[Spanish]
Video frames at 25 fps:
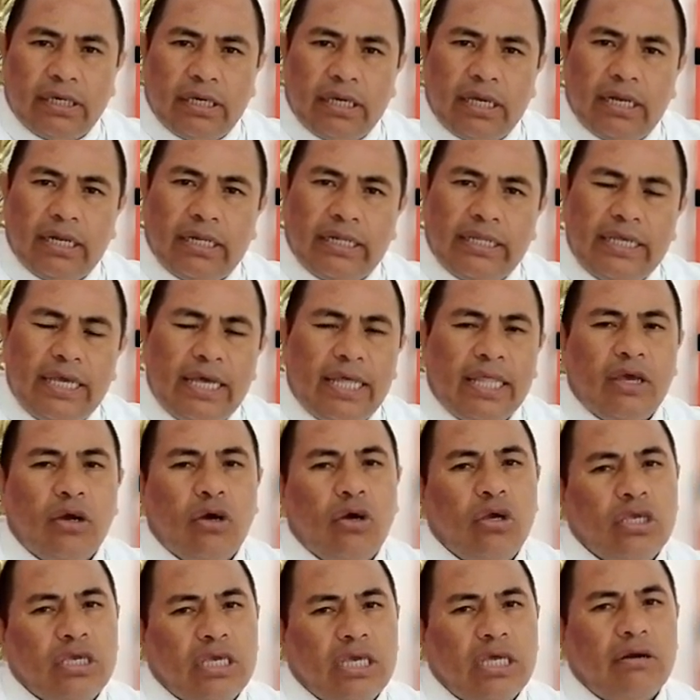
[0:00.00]
El día de
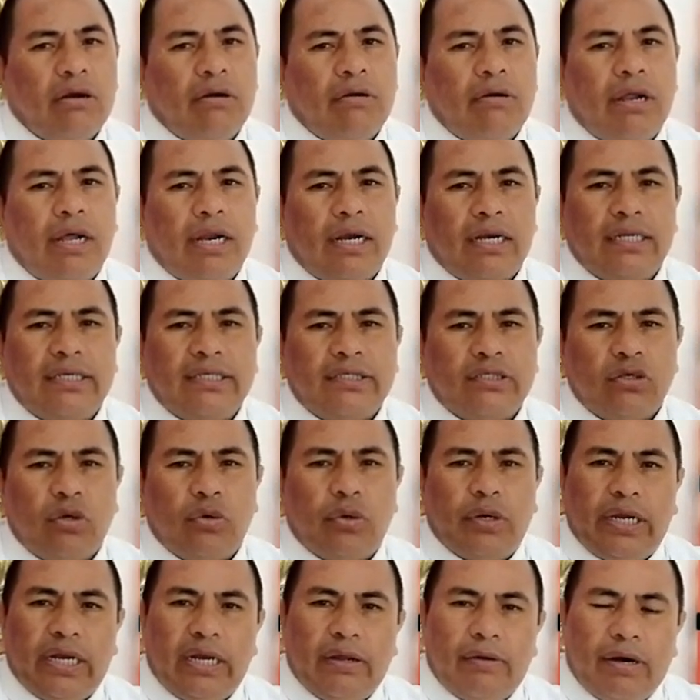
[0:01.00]
hoy quiero hablarles
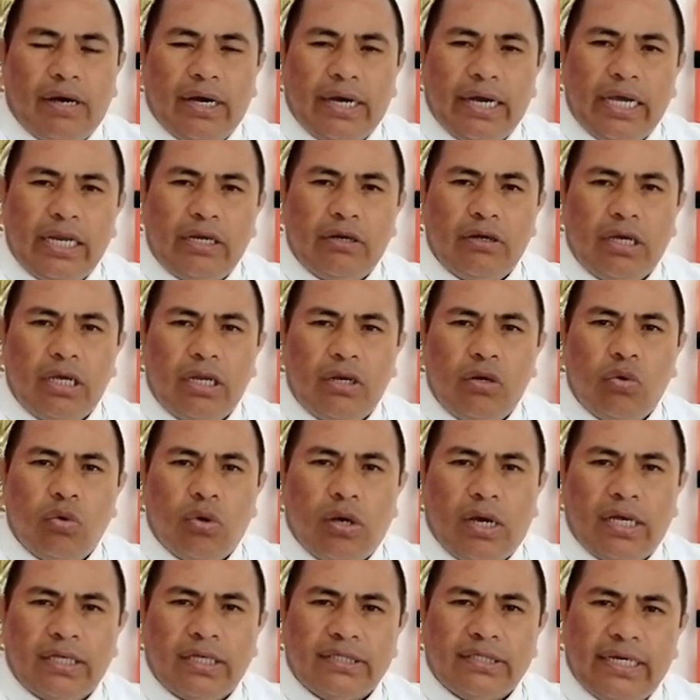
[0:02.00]
sobre el Evangelio de
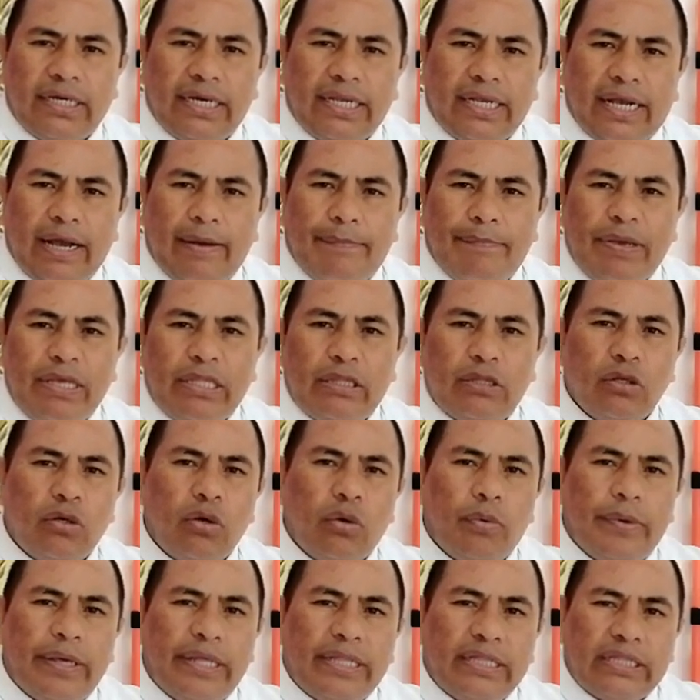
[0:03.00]
Lucas en el
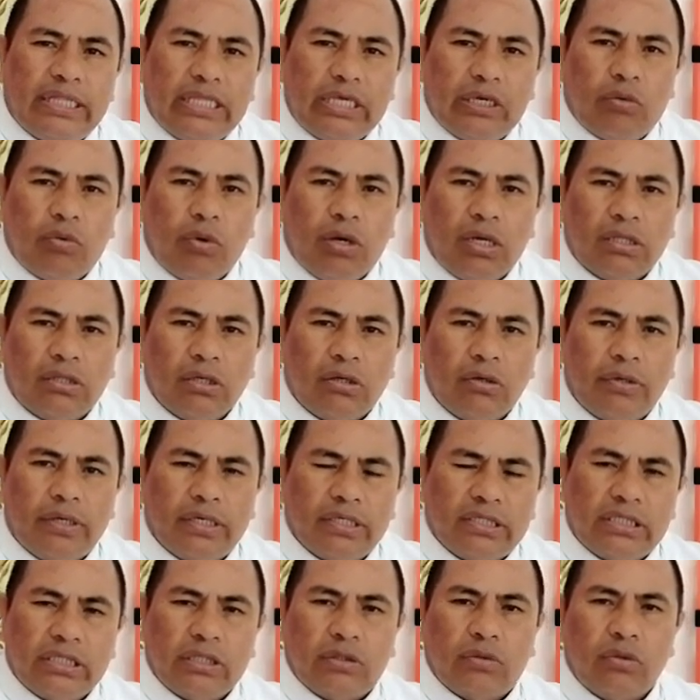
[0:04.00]
capítulo 24,
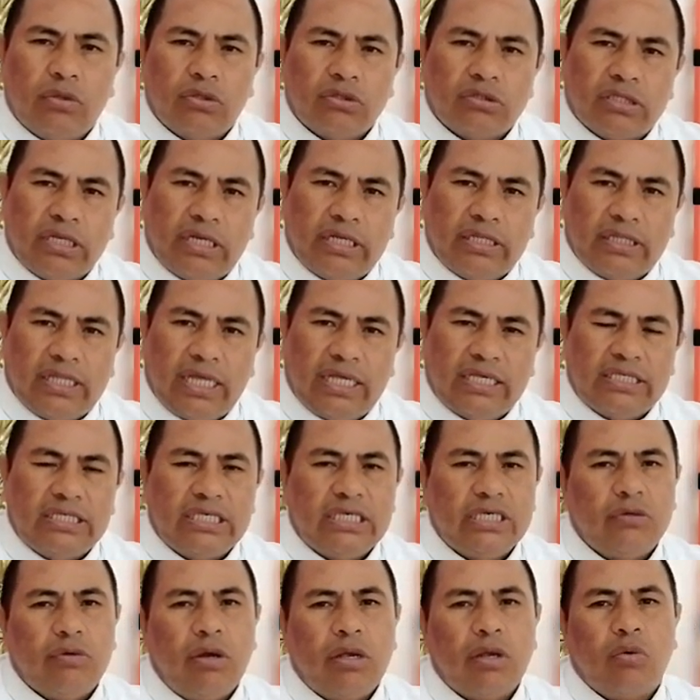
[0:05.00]
versículos
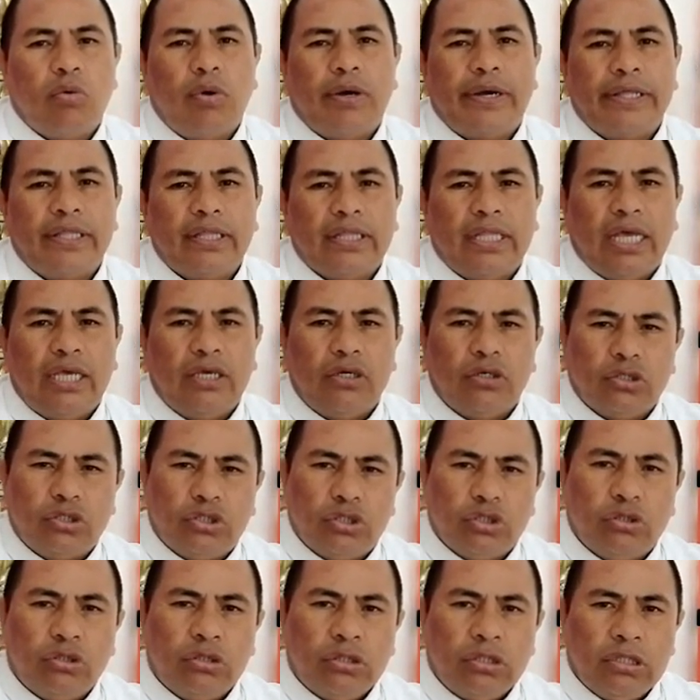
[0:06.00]
35 al
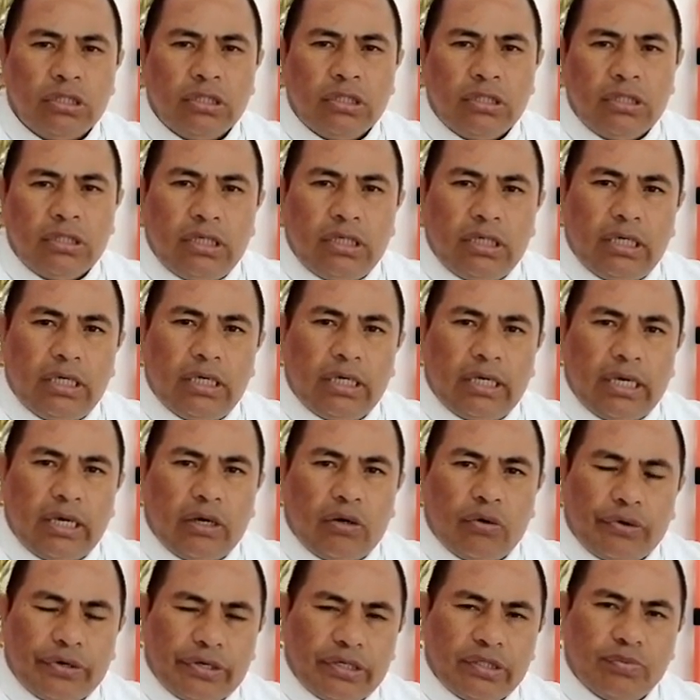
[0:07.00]
48, eh,
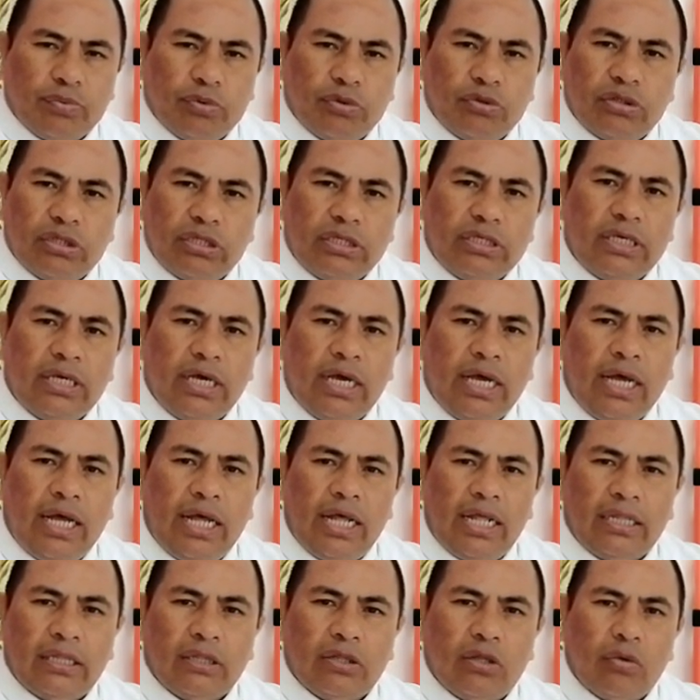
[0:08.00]
que correspondía
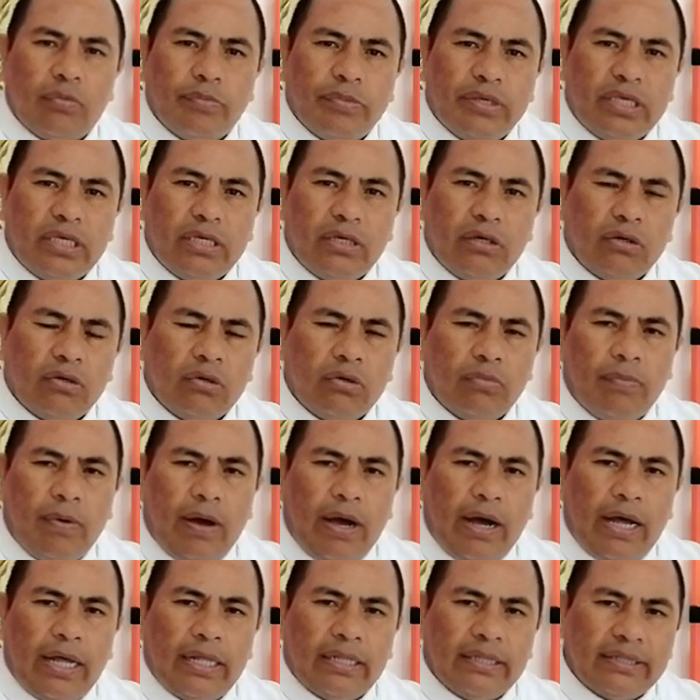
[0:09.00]
al
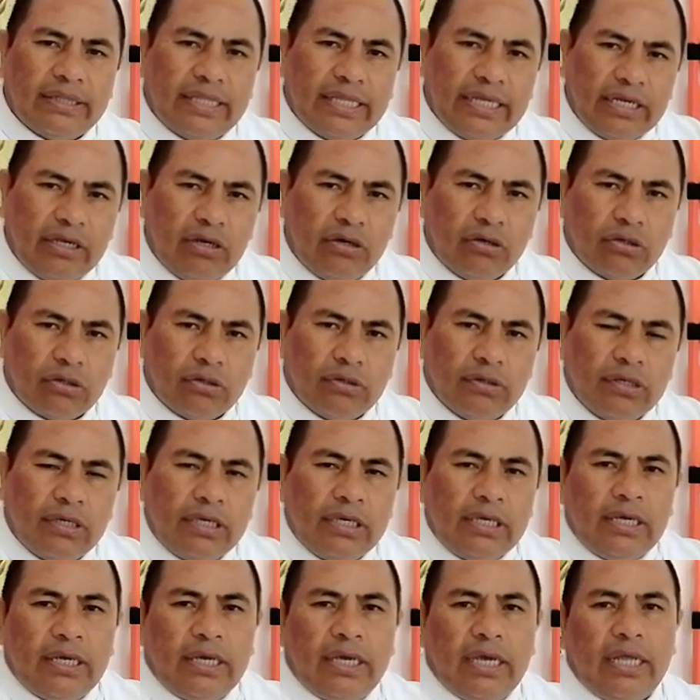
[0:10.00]
domingo anterior.
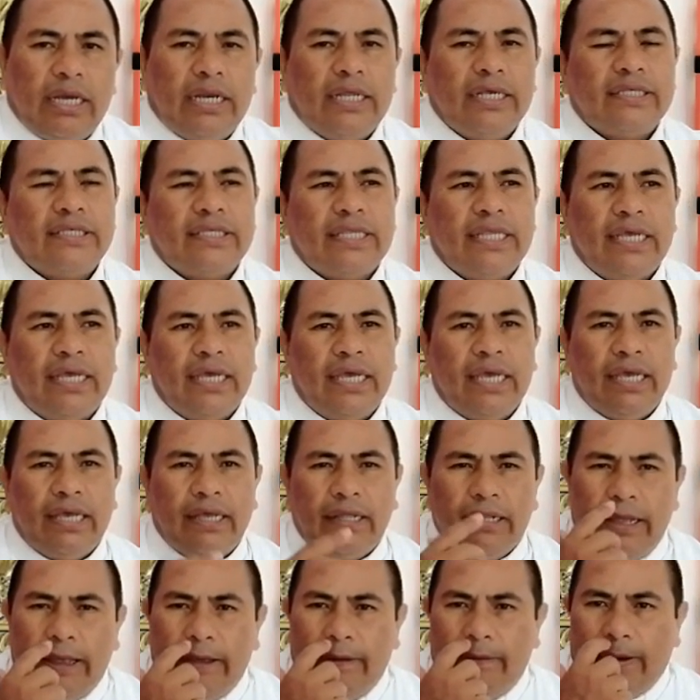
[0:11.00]
En
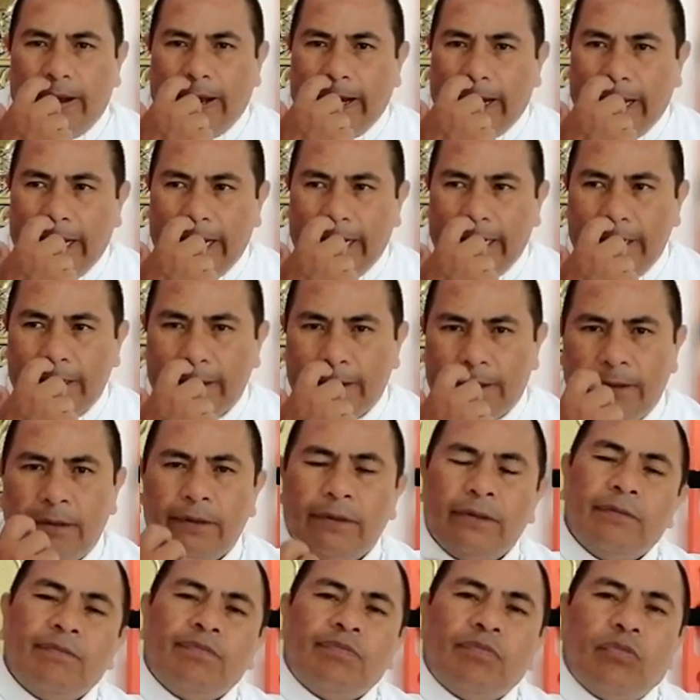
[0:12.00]
este Evangelio
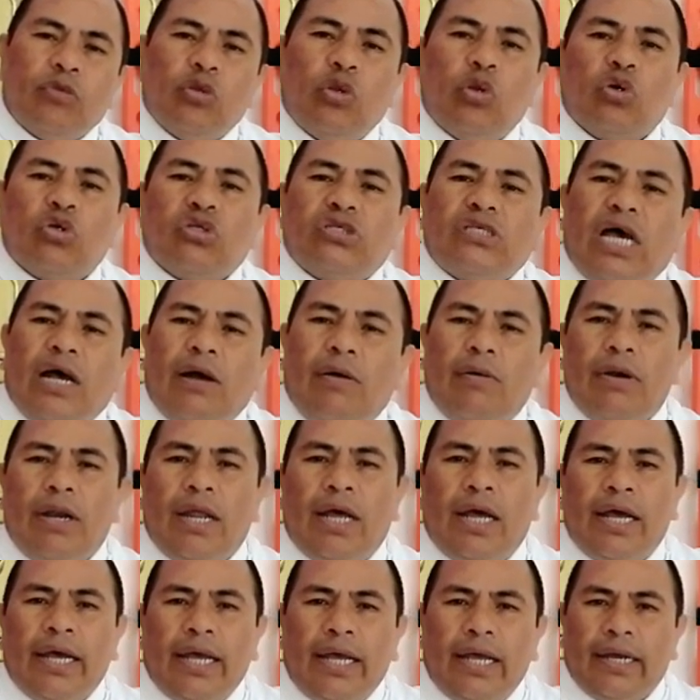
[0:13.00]
nos
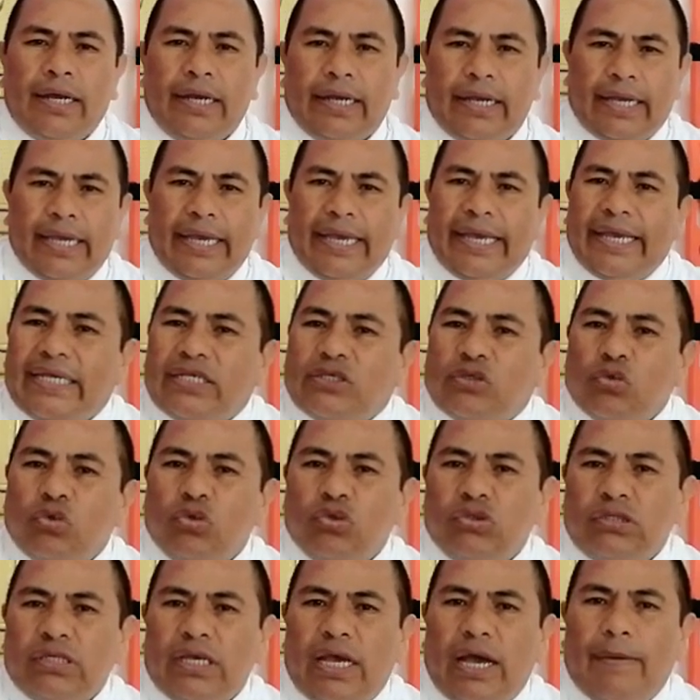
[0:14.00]
habla
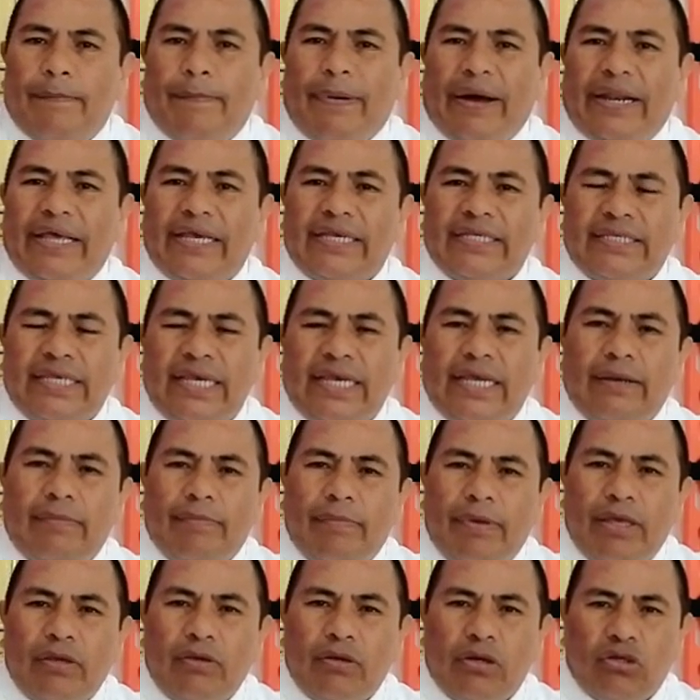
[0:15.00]
Jesús se aparece
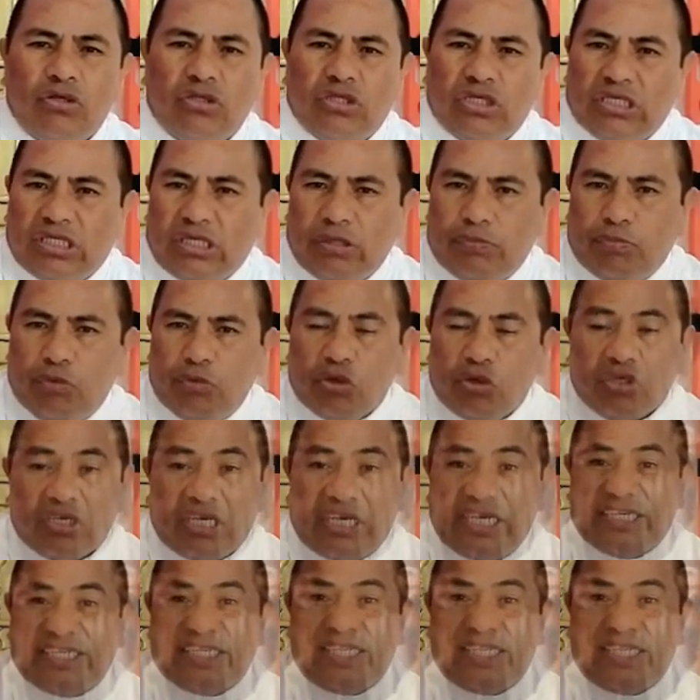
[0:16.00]
en medio de los discípulos que